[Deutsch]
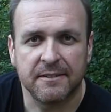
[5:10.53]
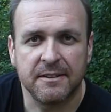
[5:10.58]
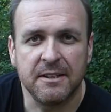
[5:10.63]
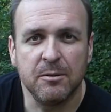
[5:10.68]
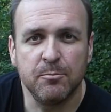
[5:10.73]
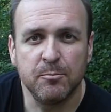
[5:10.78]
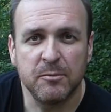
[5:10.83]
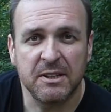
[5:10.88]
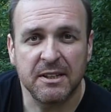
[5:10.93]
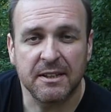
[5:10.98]

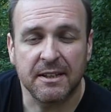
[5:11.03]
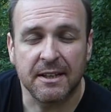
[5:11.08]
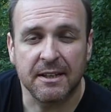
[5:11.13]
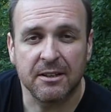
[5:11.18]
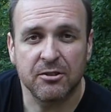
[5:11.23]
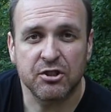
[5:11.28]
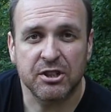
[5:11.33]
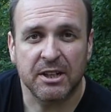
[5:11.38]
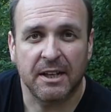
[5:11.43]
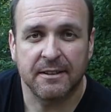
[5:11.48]
siebente
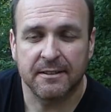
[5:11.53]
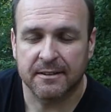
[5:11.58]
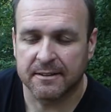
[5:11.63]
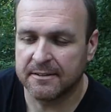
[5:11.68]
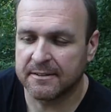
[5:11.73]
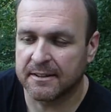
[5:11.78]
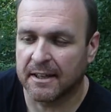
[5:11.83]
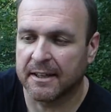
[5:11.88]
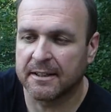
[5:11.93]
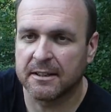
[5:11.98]
Gegenstand
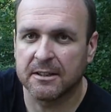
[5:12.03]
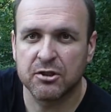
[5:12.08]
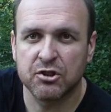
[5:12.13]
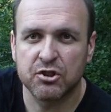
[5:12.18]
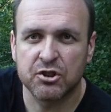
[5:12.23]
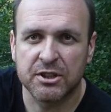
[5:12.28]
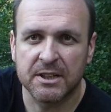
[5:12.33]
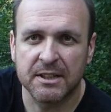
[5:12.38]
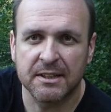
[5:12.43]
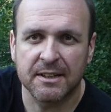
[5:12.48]
ist eine
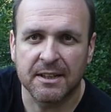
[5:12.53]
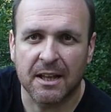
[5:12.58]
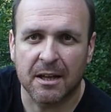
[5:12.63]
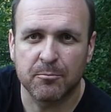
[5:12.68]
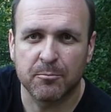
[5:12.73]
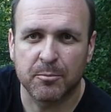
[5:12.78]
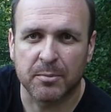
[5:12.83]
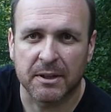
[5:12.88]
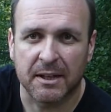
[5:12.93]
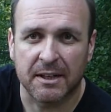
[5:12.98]

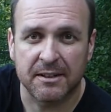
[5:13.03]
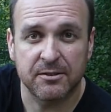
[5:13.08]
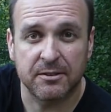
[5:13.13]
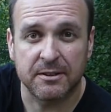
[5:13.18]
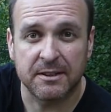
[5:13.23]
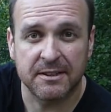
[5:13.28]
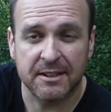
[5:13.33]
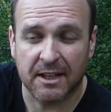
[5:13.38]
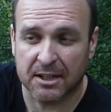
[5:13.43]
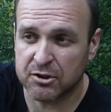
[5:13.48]
Stirnlampe, also
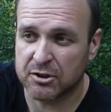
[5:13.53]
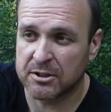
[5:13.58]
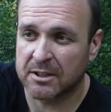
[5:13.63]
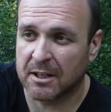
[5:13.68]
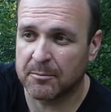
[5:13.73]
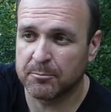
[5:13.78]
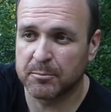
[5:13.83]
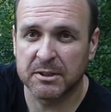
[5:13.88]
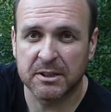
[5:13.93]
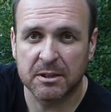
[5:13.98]
eine
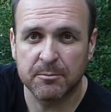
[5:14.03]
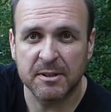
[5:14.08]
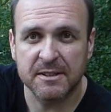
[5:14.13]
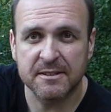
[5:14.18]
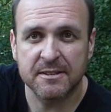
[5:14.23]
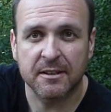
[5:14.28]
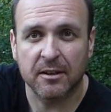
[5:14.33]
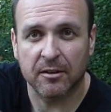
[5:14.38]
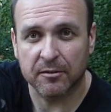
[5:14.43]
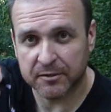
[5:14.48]
Taschenlampe, die man
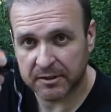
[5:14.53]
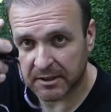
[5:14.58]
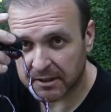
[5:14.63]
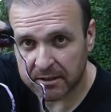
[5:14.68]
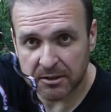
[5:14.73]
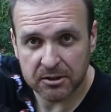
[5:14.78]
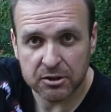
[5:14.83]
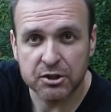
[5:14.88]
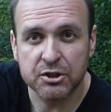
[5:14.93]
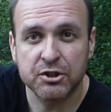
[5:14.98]
sich auf
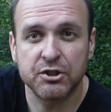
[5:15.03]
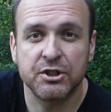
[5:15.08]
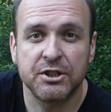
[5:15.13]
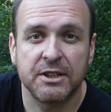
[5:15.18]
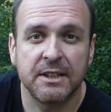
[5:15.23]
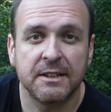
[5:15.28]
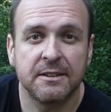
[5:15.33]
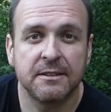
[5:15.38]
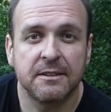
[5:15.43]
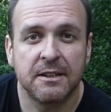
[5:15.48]
die
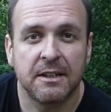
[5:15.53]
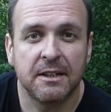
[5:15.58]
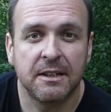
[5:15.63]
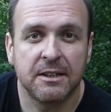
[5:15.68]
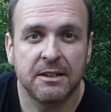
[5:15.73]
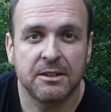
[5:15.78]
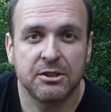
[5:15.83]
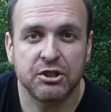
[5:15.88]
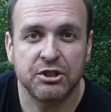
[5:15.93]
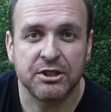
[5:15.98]
Stirn
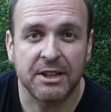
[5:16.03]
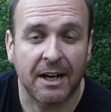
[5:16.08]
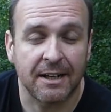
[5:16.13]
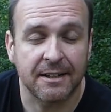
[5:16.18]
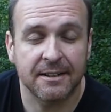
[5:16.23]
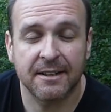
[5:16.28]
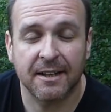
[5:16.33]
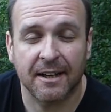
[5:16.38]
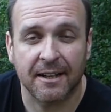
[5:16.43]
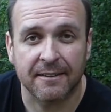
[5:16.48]

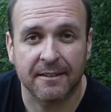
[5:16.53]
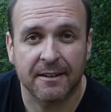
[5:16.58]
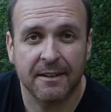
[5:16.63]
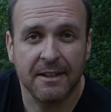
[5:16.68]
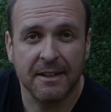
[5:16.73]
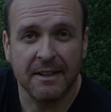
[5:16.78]
schnallen kann.